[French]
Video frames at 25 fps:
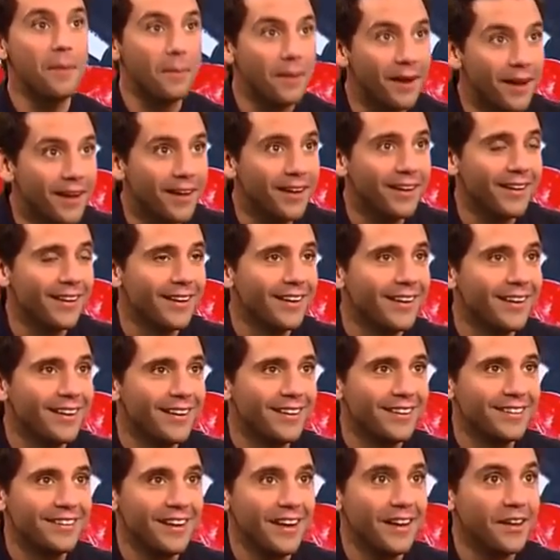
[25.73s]
ben ouais,
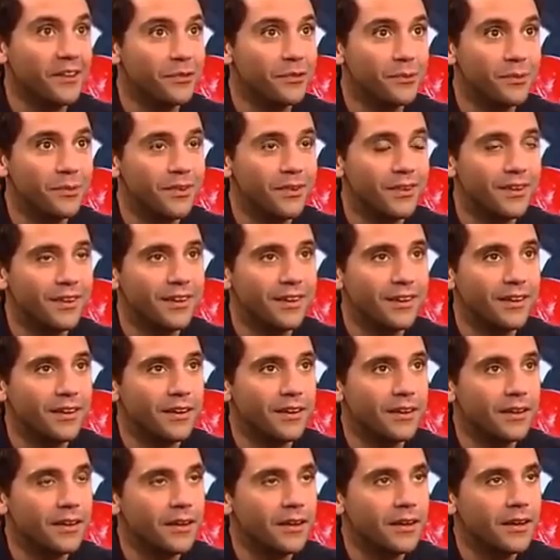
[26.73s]
t'as raison.
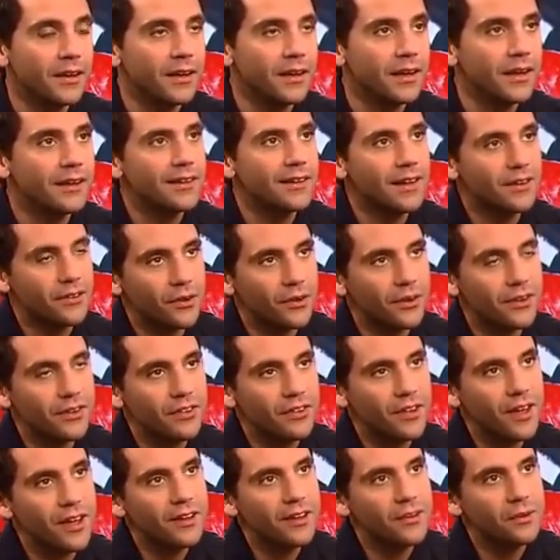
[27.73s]
Vraiment, vraiment. Et t'attendais
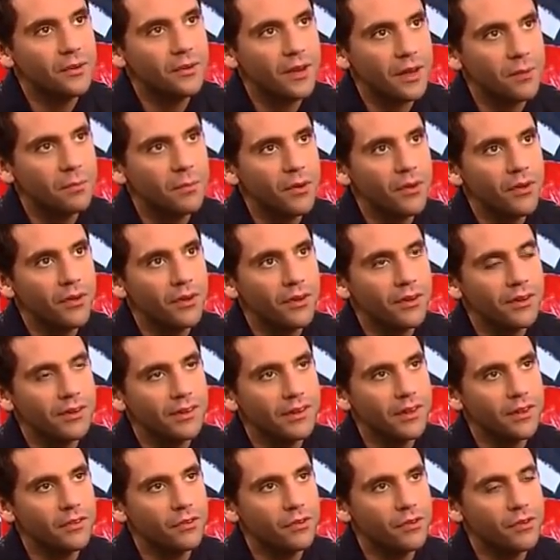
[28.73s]
ça, honnêtement
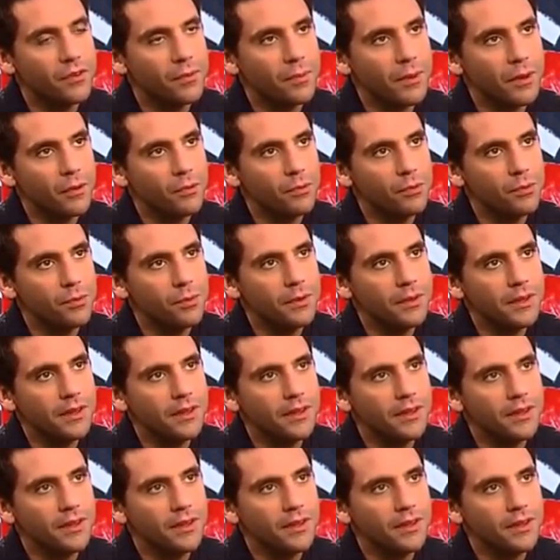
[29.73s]
D'être sauvé par le public